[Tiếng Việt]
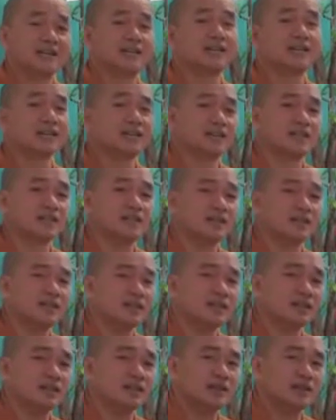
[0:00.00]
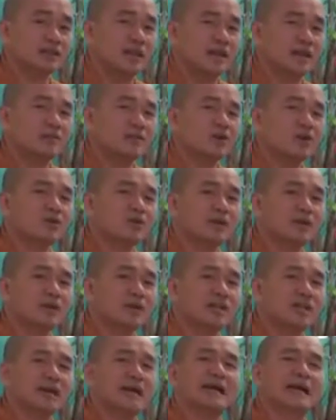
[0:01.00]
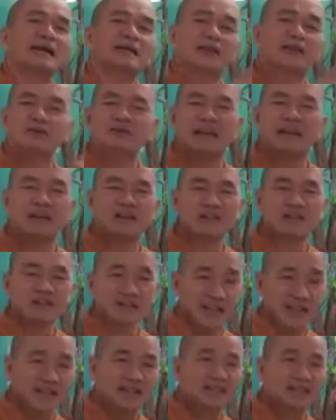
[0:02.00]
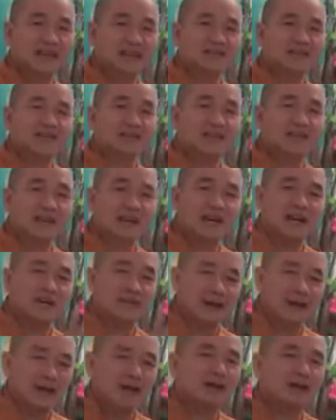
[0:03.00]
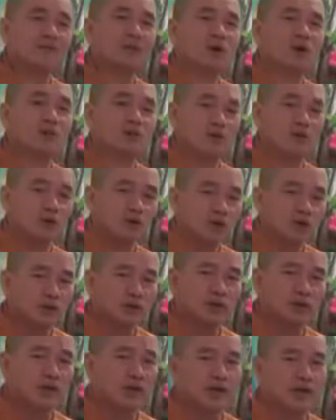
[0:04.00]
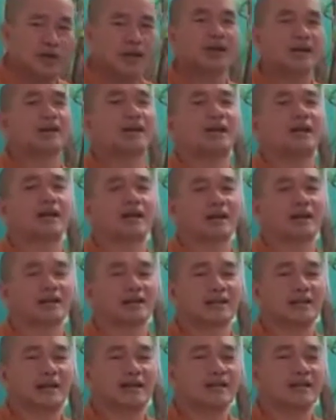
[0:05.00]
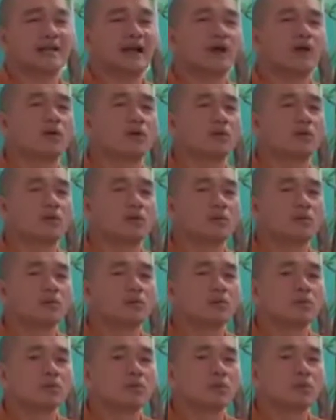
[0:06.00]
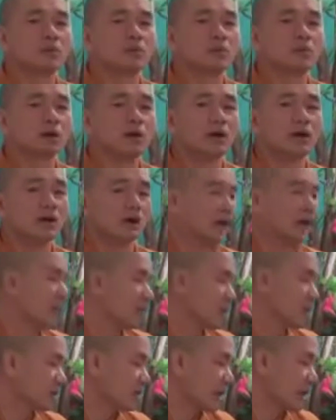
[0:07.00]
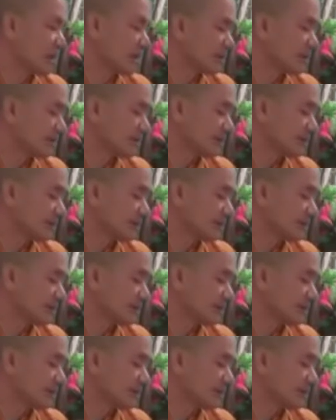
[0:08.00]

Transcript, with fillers: Vậy thì cái chữ nam mô với chữ án giống nhau, tại sao chia ra làm hai? Một phổ triệu thỉnh, hai là khai yết hầu. Hay bó tay.